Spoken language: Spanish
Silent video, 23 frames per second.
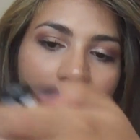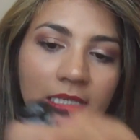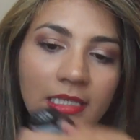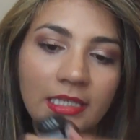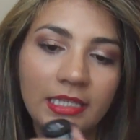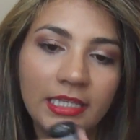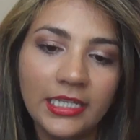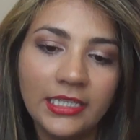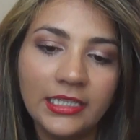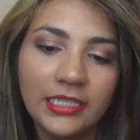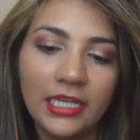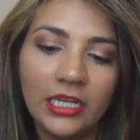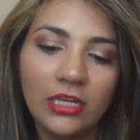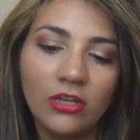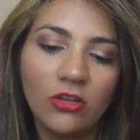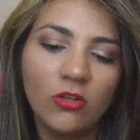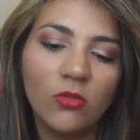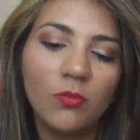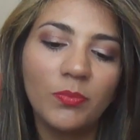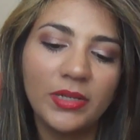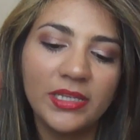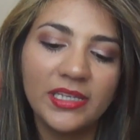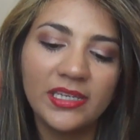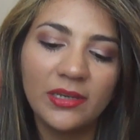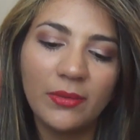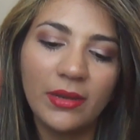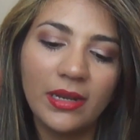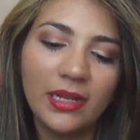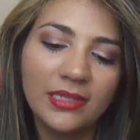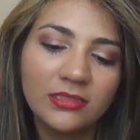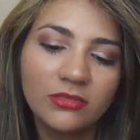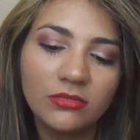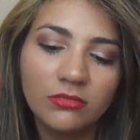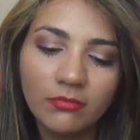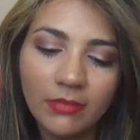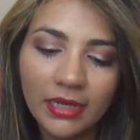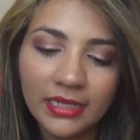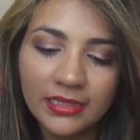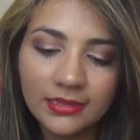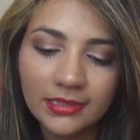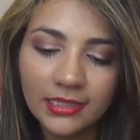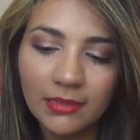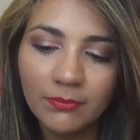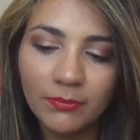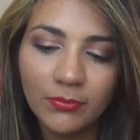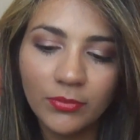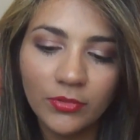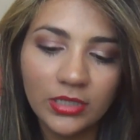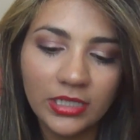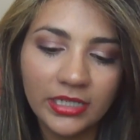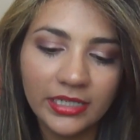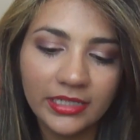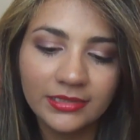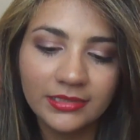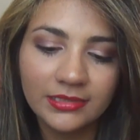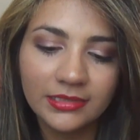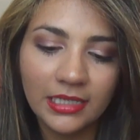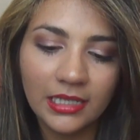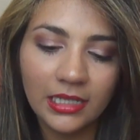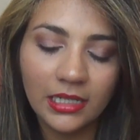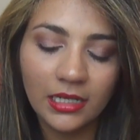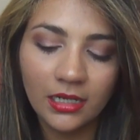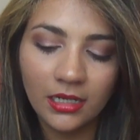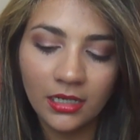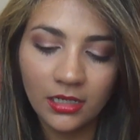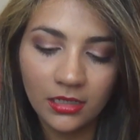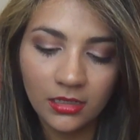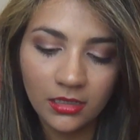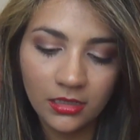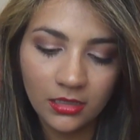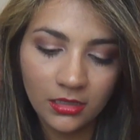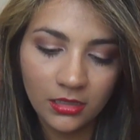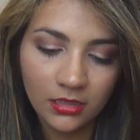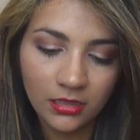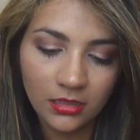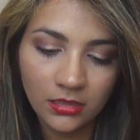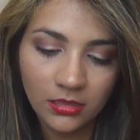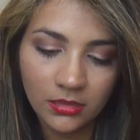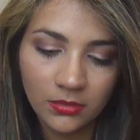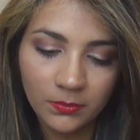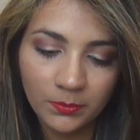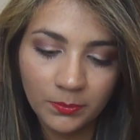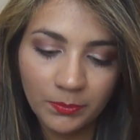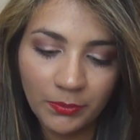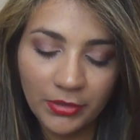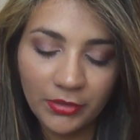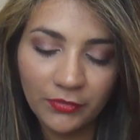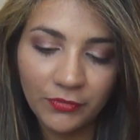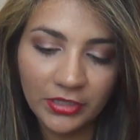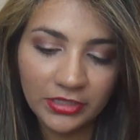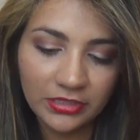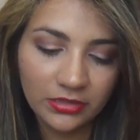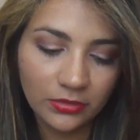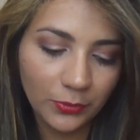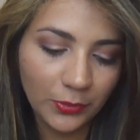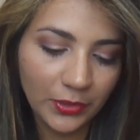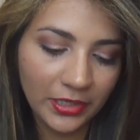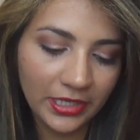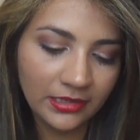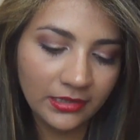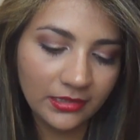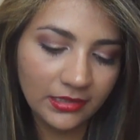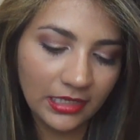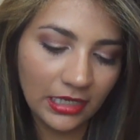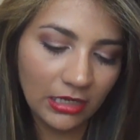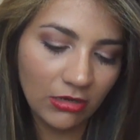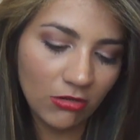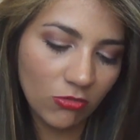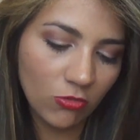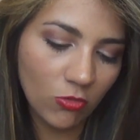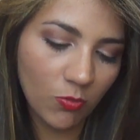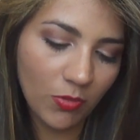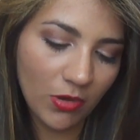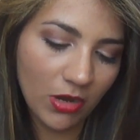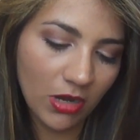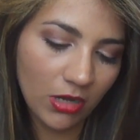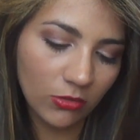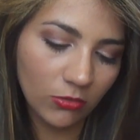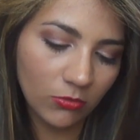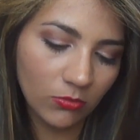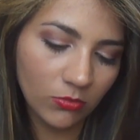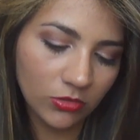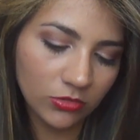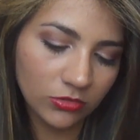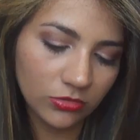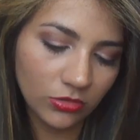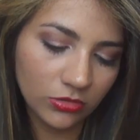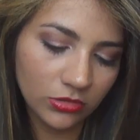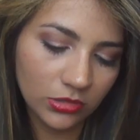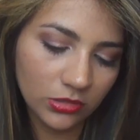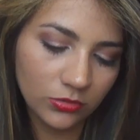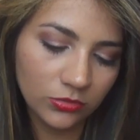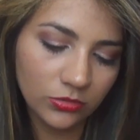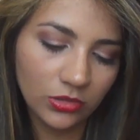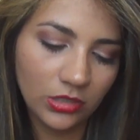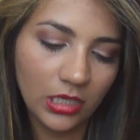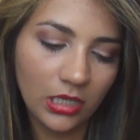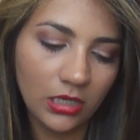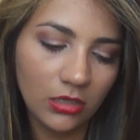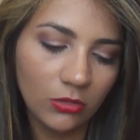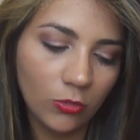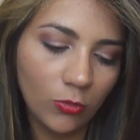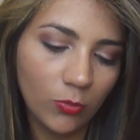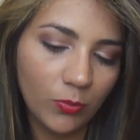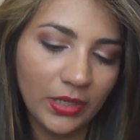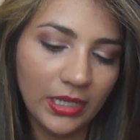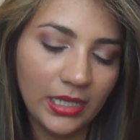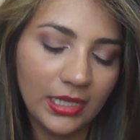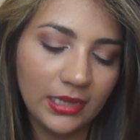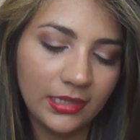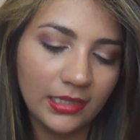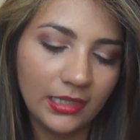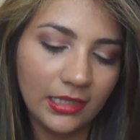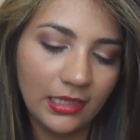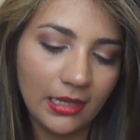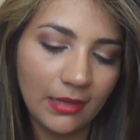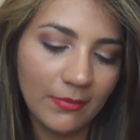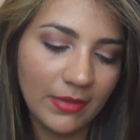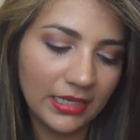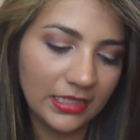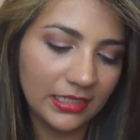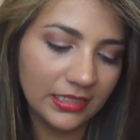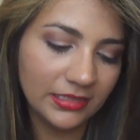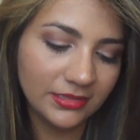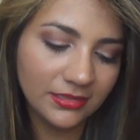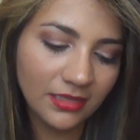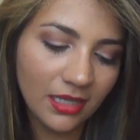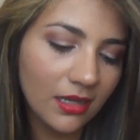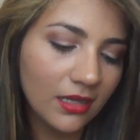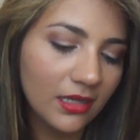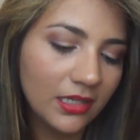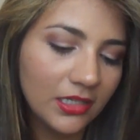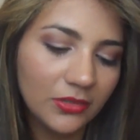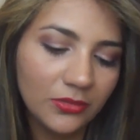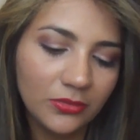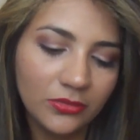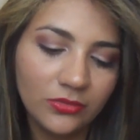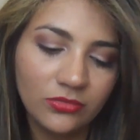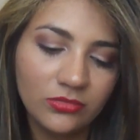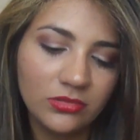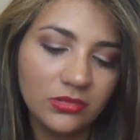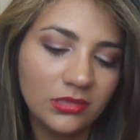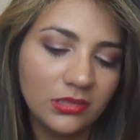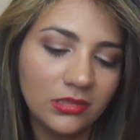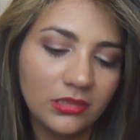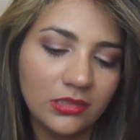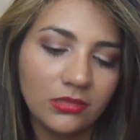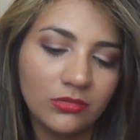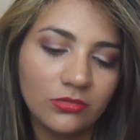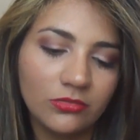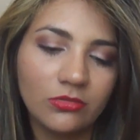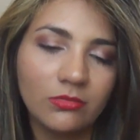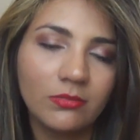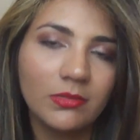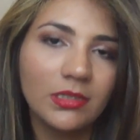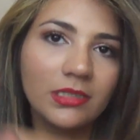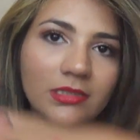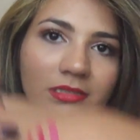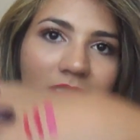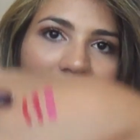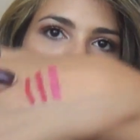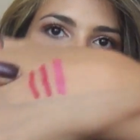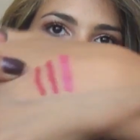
Y este que lo compré ya igual hace más tiempo, que es el Perfect Red, que lo he ocupado en un montón de tutoriales, lo ocupé el de la Miley Cyrus y en otros más.